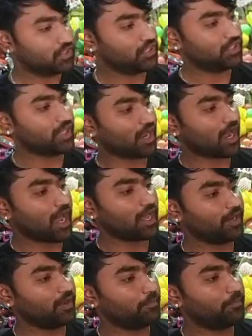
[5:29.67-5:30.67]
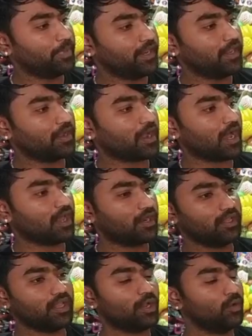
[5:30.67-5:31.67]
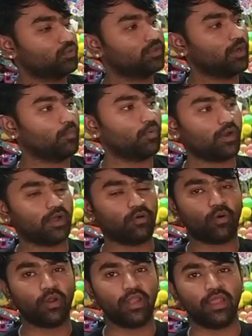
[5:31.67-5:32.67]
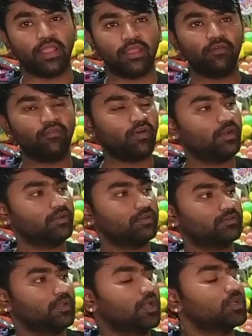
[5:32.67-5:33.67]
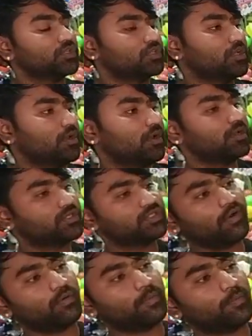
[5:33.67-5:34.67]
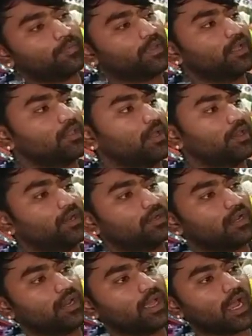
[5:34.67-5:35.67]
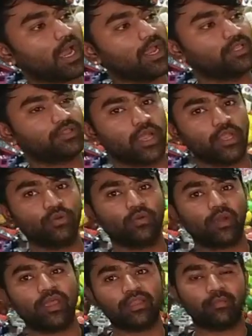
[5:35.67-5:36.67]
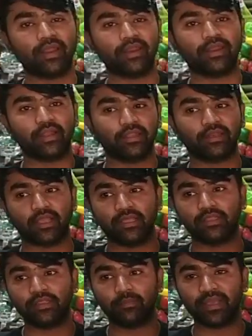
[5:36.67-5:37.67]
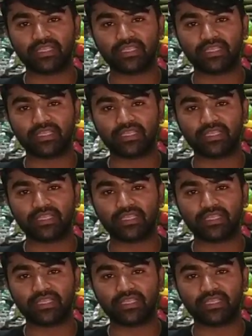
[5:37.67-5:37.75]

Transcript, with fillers: இந்த காரு பெரிய காரு எழுநூற்றி ஐம்பது ரூபா ஓன்லி ஒன் செவன் ஃபிஃப்டி இது ரீட்டெயிலில் ஆயிரத்தி ஐநூறுரூவா இந்த மாதிரி ரேட் இருக்குது பிக்